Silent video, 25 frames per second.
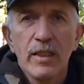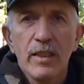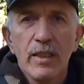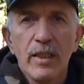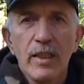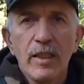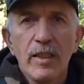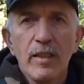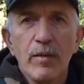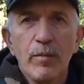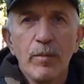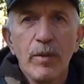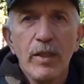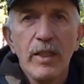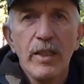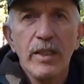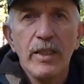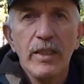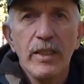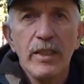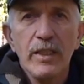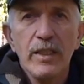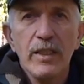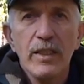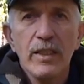цены были
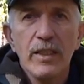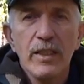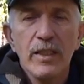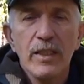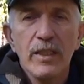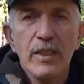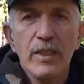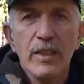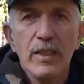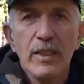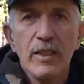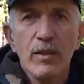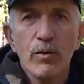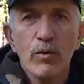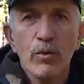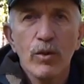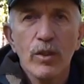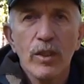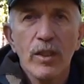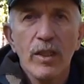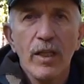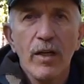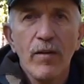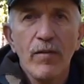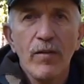едины и
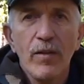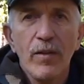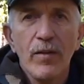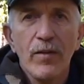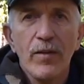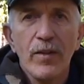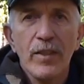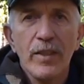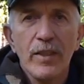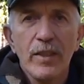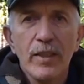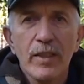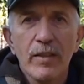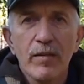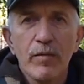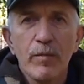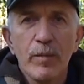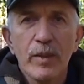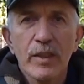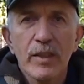устанавливали их в